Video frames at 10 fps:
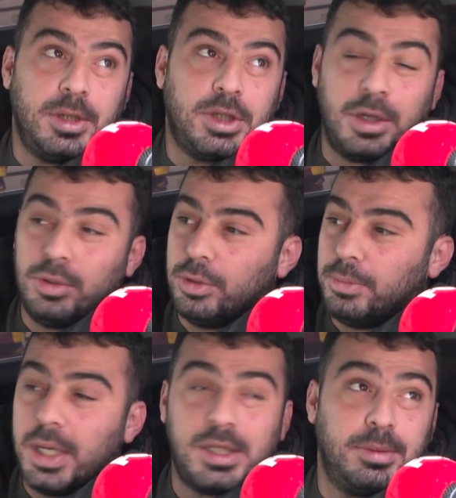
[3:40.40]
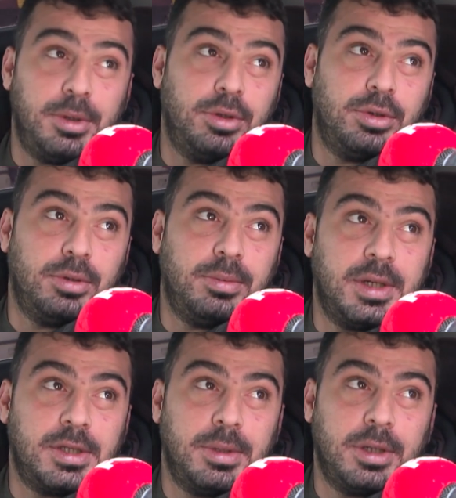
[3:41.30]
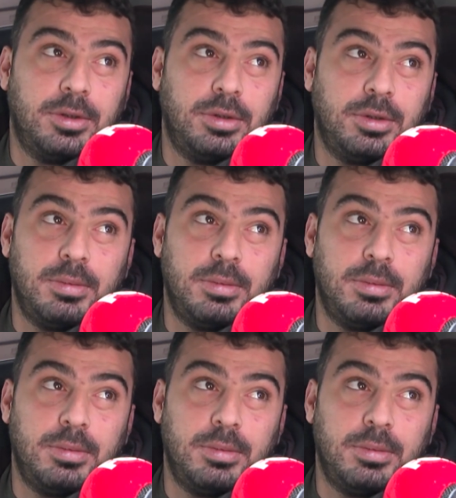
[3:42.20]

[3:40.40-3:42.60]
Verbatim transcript: işe gidiyor malzeme götürüyor malzeme getiriyor